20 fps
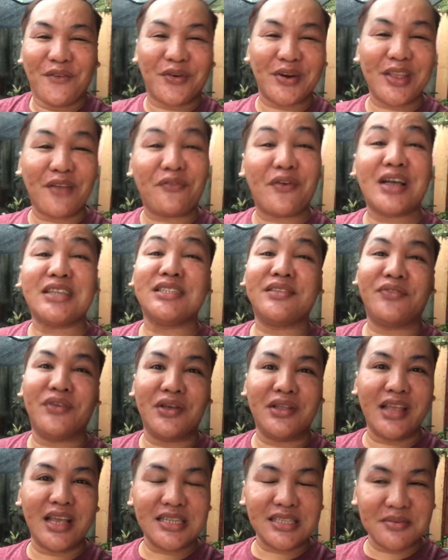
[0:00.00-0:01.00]
For the past few
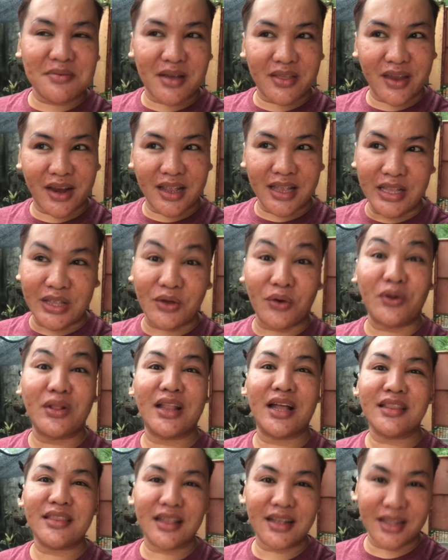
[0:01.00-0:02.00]
days, mga darling, yung
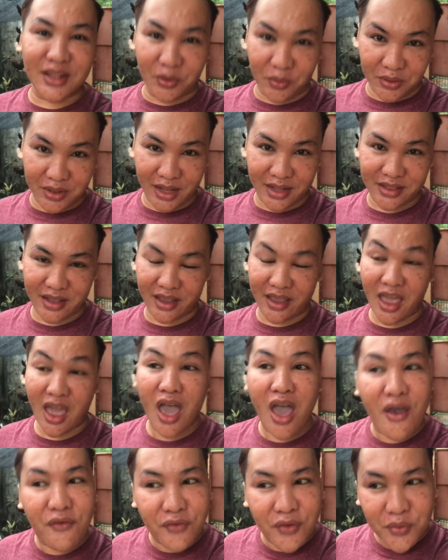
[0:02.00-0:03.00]
ulan talaga ng ulan ay
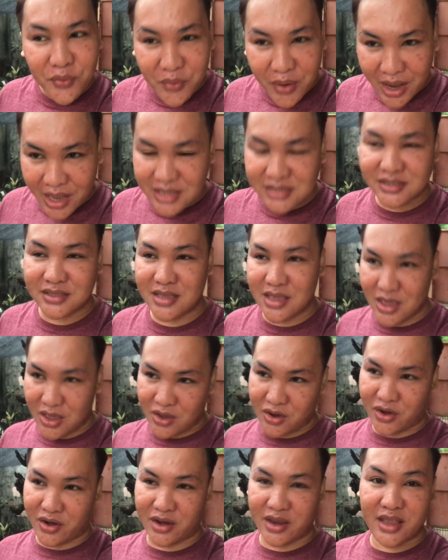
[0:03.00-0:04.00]
heavy rains
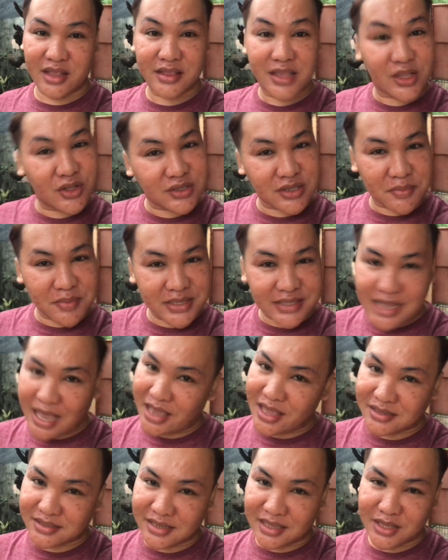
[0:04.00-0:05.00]
here. Dito sa
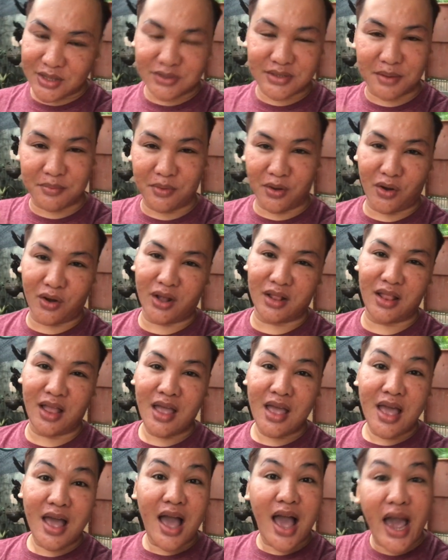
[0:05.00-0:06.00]
Visayas, dito sa Bohol.
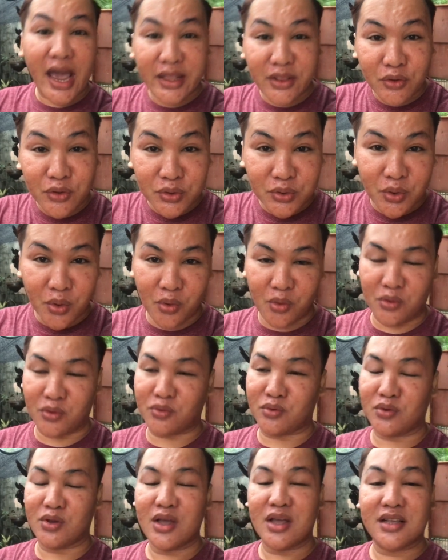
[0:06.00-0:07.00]
I don't know
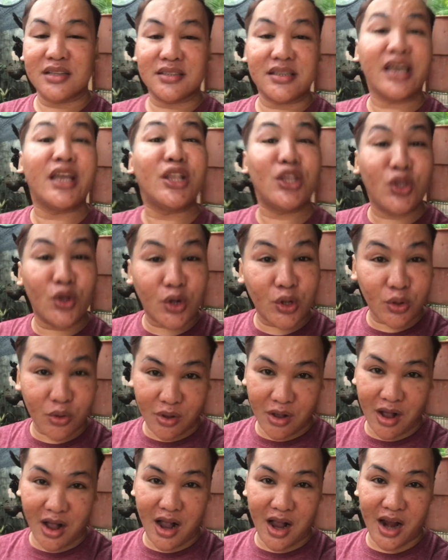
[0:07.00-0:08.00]
sa inyong
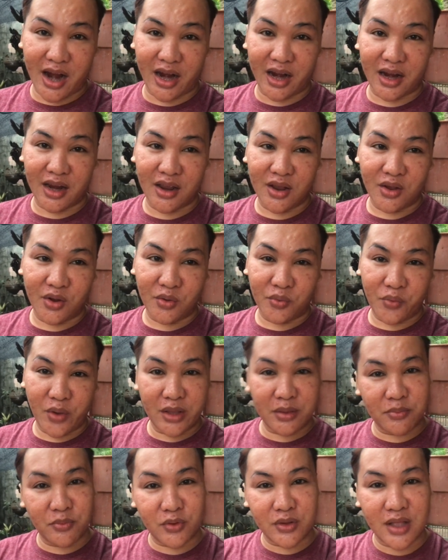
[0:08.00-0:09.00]
lugar.
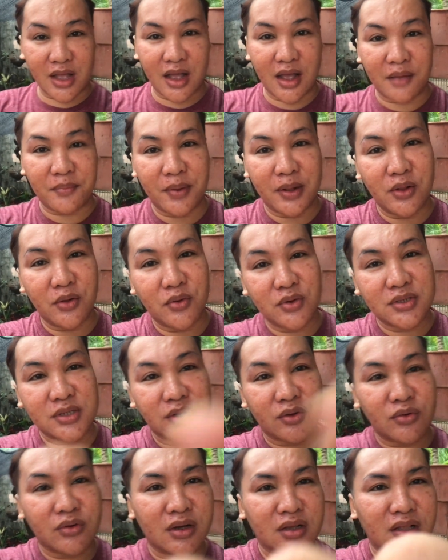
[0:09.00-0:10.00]
Wait muna ha, palungos
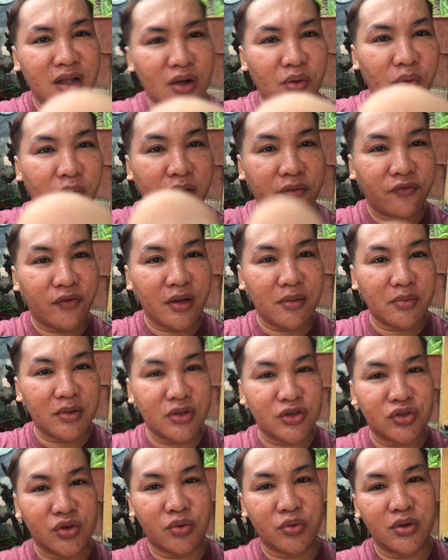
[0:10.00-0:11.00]
ako kaya naka-wifi man
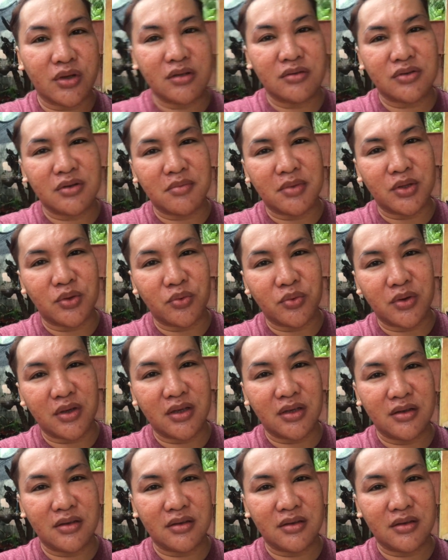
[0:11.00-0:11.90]
siya. Uy, sa mani, uy. Eh.